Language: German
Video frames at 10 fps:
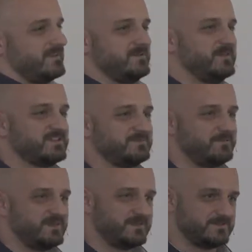nämlich das Wer
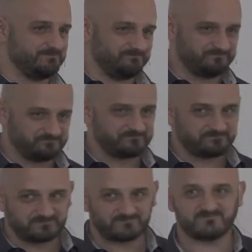bin ich?
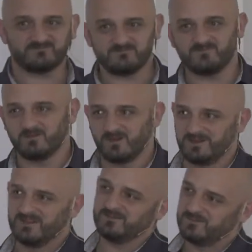Wer
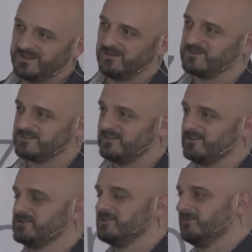bin ich? Mein Name stand ja
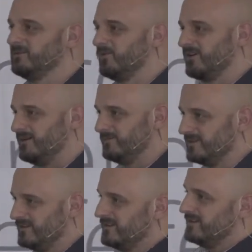auch schon auf dem Programm.
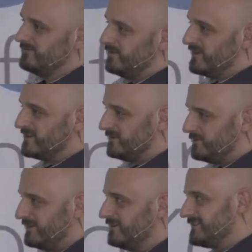Für mich ist aber
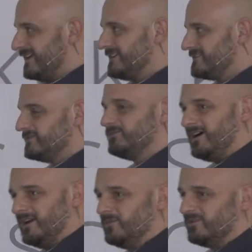mal als erstes
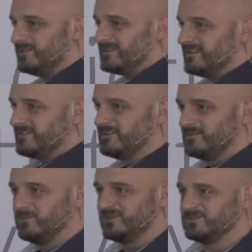vor allem auch wichtig,
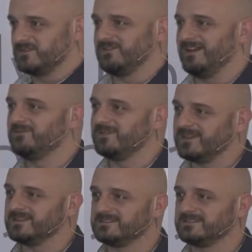wir müssen zu erfahren, wer